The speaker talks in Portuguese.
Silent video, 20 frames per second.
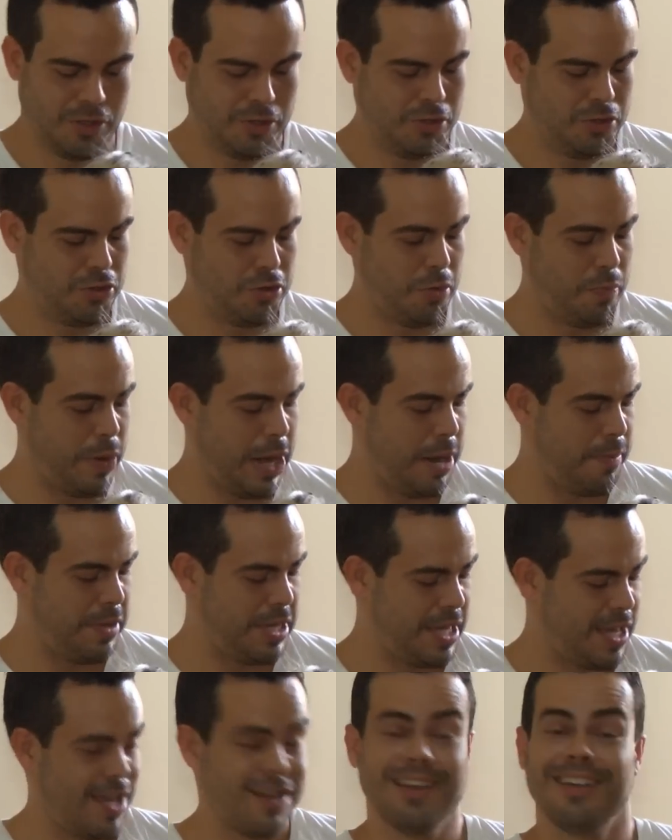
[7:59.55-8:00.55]
Super
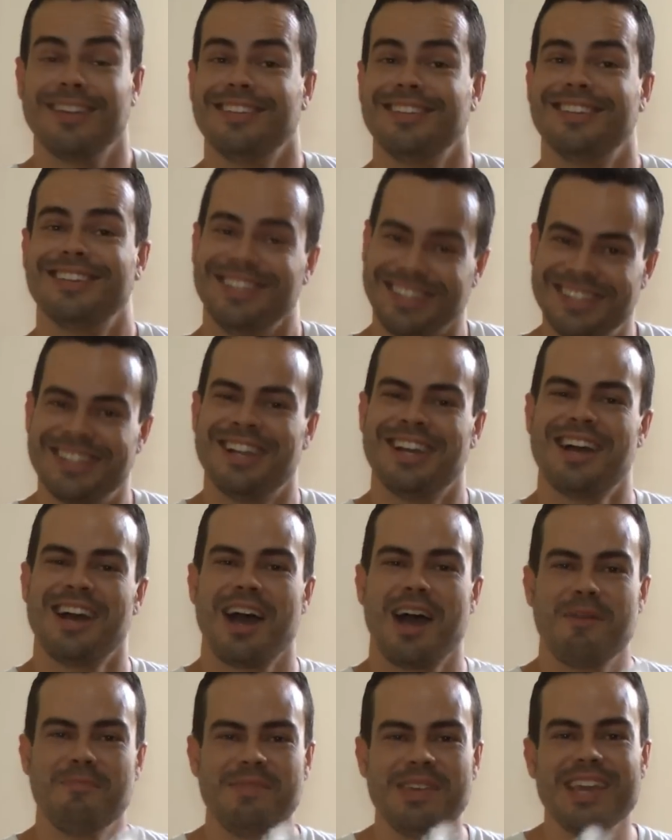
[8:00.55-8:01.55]
Bia.
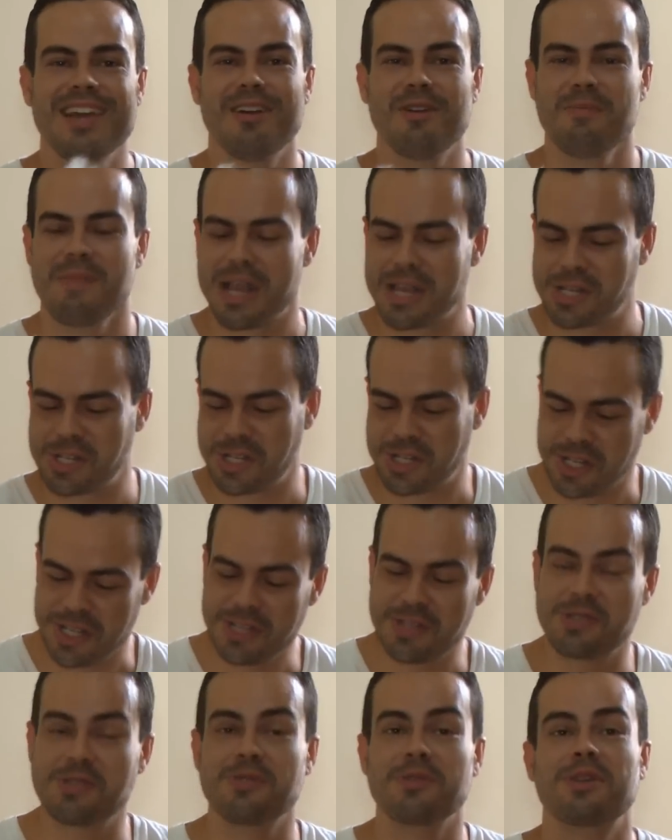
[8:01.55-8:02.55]
A Bia é uma
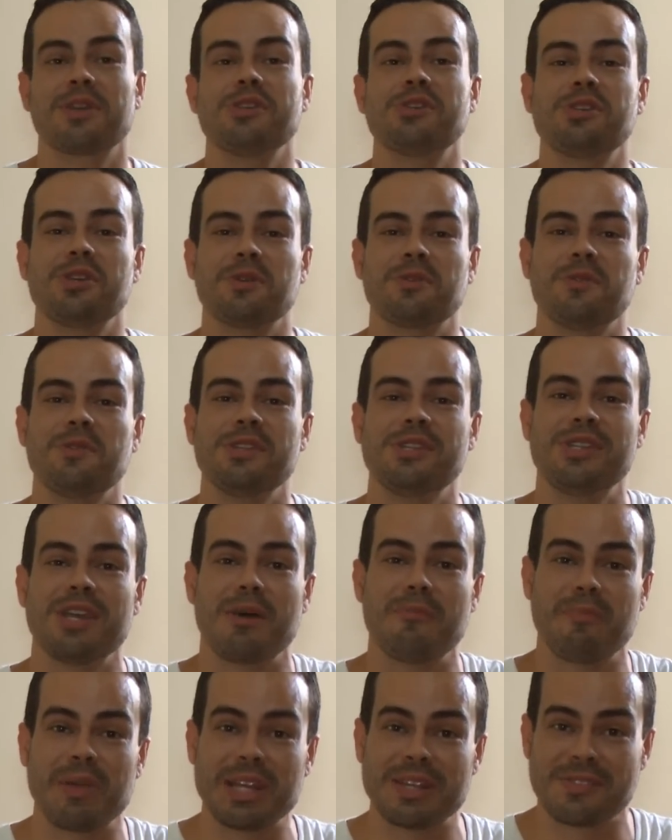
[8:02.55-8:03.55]
Shih Tzu que chegou de
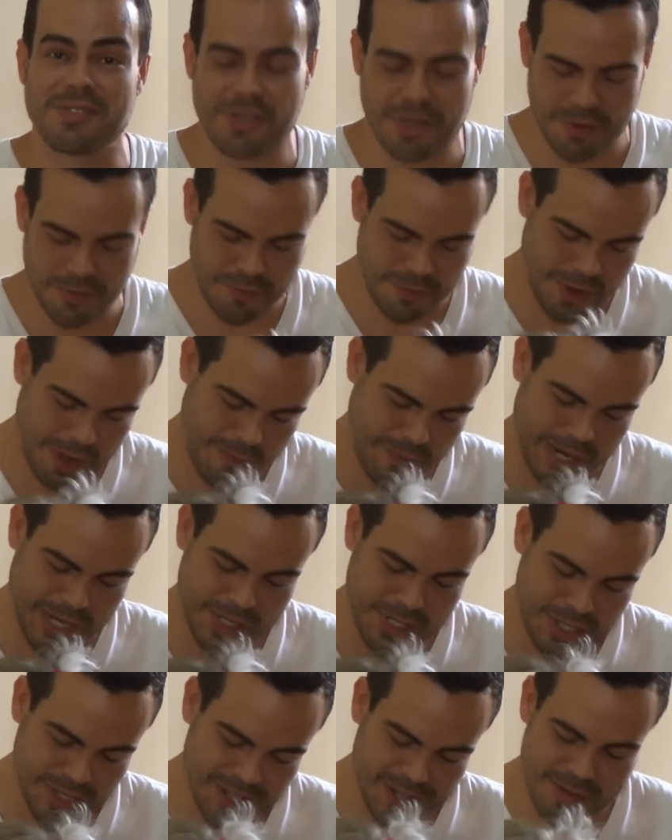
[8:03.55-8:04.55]
apreensão, foi
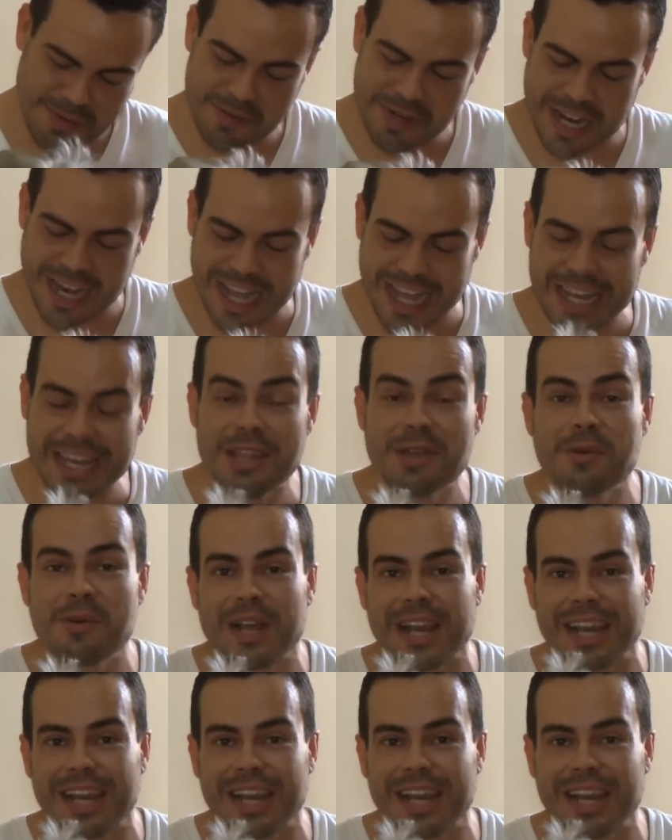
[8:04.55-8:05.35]
apreendida de um canil